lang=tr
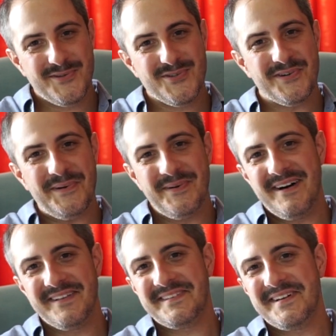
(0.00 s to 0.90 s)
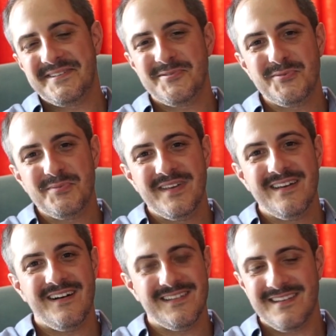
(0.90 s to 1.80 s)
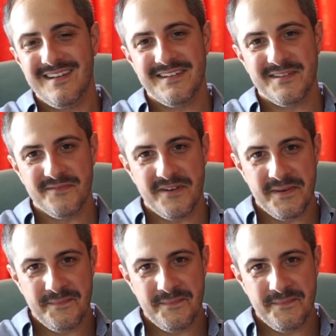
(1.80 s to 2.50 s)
küçük ama atraksiyonlu bir askerlik anım var.